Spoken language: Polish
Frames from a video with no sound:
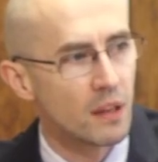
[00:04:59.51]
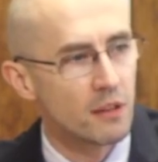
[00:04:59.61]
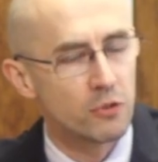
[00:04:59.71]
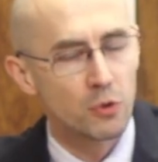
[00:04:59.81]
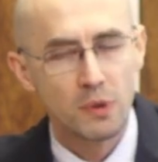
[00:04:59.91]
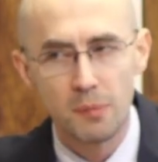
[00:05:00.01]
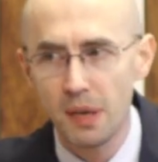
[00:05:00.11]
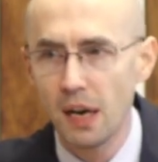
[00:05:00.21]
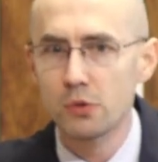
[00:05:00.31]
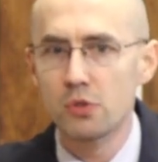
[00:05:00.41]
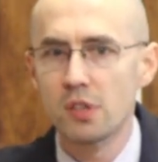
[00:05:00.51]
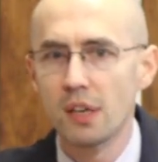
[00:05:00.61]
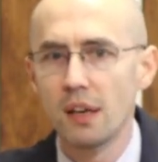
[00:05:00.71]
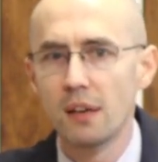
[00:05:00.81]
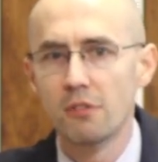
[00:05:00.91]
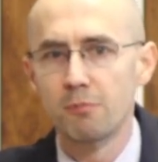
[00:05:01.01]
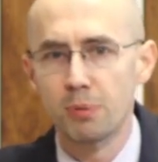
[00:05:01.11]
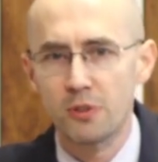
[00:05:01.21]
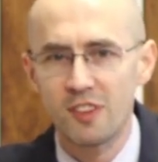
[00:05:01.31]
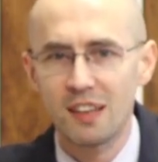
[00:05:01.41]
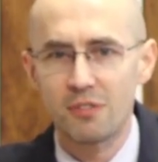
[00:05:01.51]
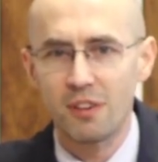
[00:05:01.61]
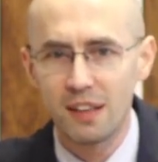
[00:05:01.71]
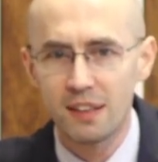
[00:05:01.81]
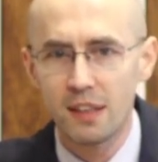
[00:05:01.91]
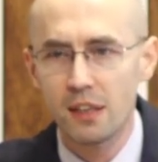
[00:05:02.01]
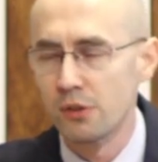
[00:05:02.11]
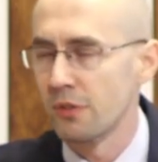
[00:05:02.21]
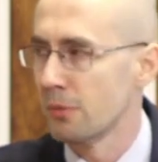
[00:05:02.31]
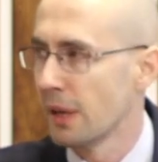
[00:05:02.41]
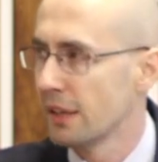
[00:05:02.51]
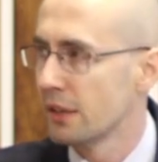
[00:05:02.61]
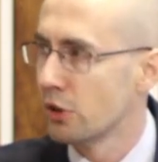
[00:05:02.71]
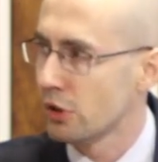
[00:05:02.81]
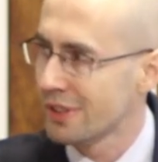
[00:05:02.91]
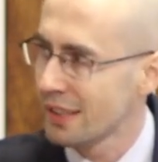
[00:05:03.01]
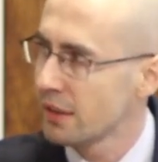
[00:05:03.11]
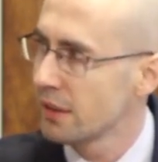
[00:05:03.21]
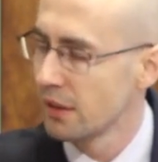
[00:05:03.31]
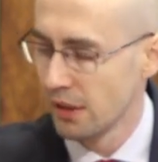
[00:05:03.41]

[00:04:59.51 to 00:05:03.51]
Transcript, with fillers: w wgłębianiu się w poznawanie i rozumienie doktryny